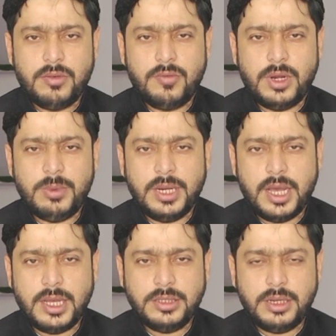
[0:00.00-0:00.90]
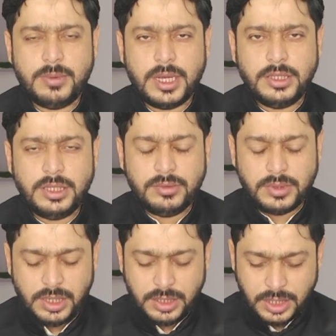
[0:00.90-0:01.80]
वलमिन वादी
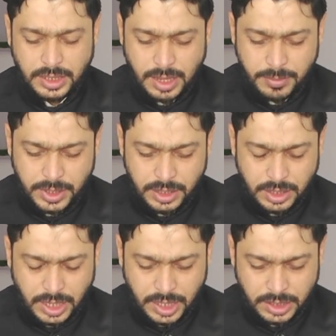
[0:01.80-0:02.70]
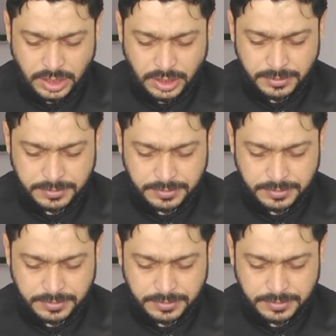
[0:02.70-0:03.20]
वल किताबिल हादी